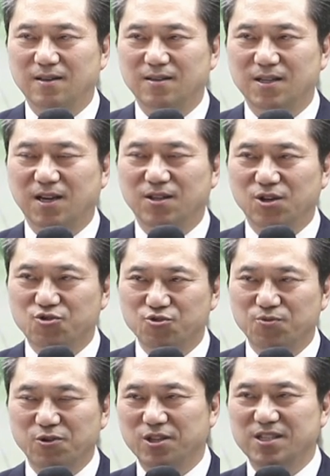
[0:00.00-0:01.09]
제가
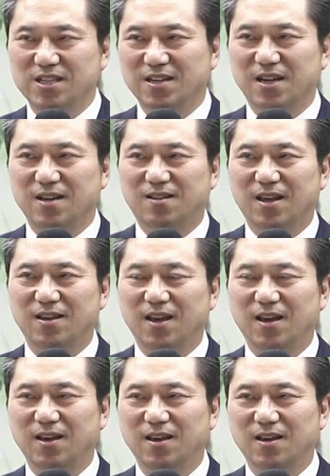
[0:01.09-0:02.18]
여수병원장을 할
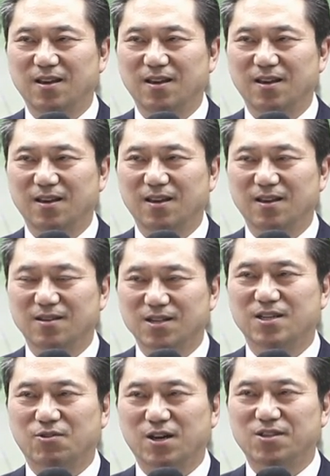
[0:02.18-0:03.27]
때에 예,
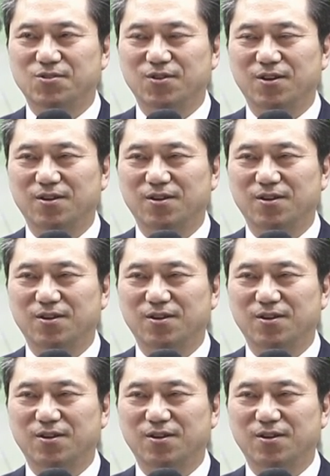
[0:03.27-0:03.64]
찾아왔어요.